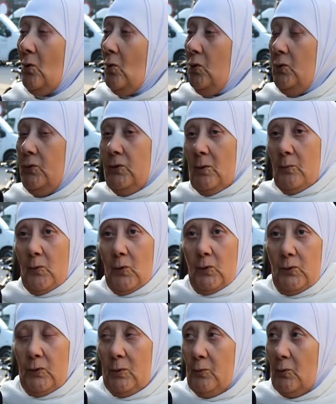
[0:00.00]
كل يوم
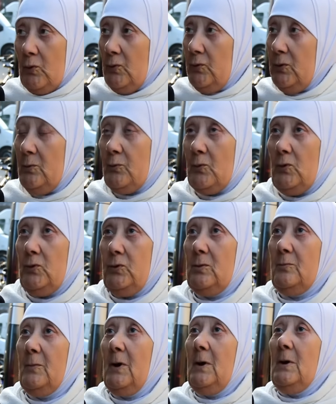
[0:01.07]
كل يوم كل يوم كل
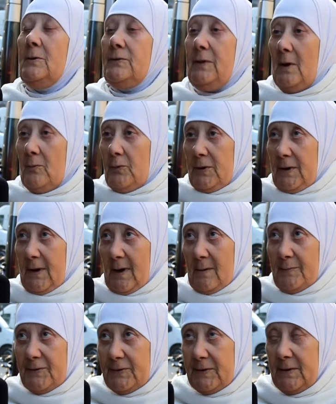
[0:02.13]
يوم داويناه
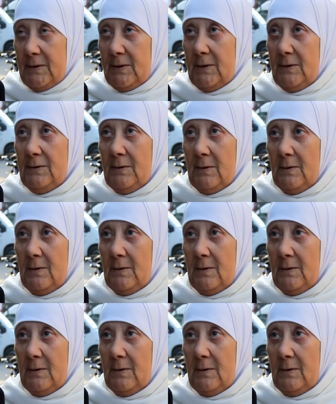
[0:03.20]
مسكين